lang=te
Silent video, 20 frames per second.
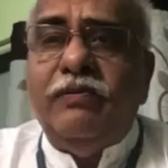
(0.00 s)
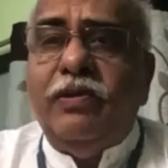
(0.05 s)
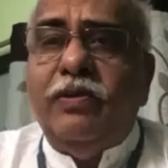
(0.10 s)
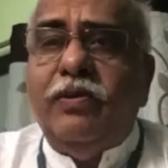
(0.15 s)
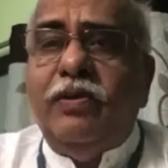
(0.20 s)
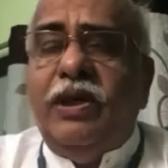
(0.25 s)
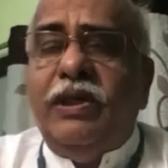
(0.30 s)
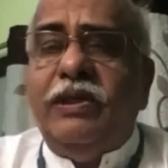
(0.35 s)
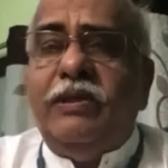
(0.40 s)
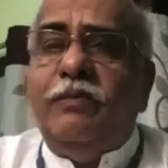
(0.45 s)

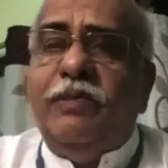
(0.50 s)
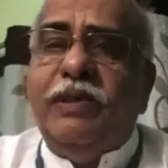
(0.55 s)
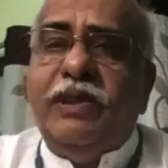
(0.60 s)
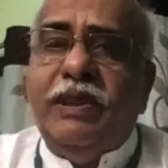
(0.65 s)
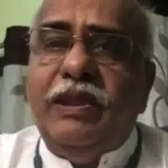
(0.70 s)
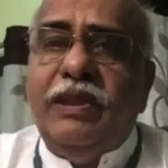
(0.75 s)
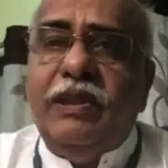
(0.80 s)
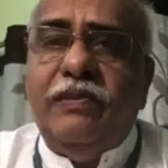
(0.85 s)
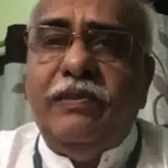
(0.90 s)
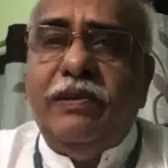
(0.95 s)

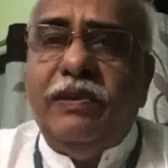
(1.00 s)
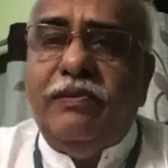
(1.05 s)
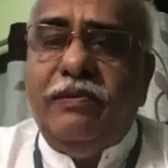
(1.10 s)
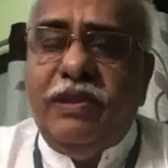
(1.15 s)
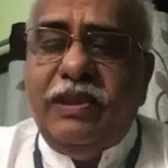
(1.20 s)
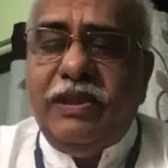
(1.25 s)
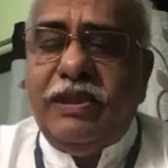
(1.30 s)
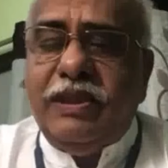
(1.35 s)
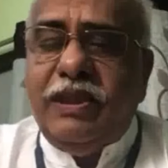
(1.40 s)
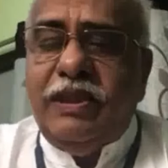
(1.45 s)
వ్యూహాత్మకంగా
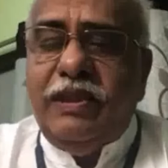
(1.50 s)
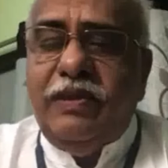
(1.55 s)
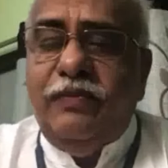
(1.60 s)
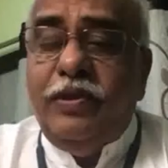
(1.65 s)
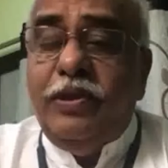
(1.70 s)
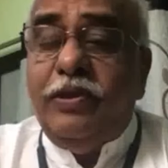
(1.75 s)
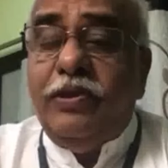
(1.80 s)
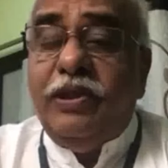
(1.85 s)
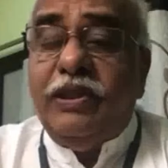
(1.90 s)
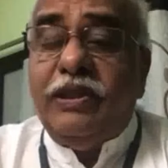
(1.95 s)
వ్యవహరిస్తారని
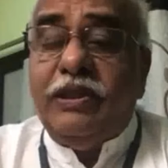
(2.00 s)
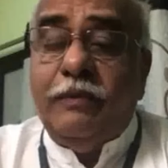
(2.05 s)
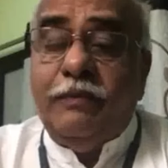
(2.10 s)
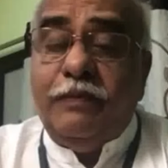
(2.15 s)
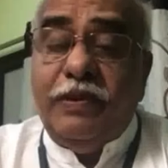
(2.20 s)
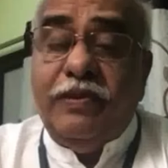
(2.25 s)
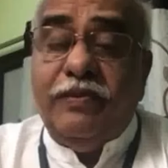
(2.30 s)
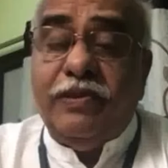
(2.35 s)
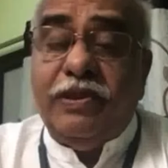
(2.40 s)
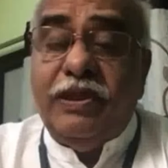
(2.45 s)
వేరుగా
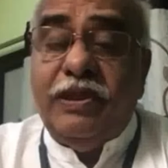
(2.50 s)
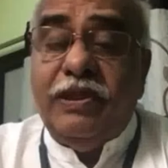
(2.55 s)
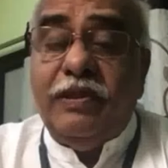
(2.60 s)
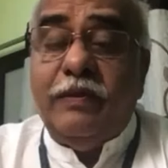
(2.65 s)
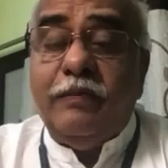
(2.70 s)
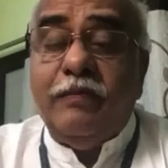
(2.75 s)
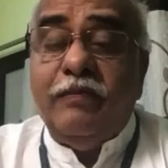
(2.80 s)
చెప్పనవసరం లేదు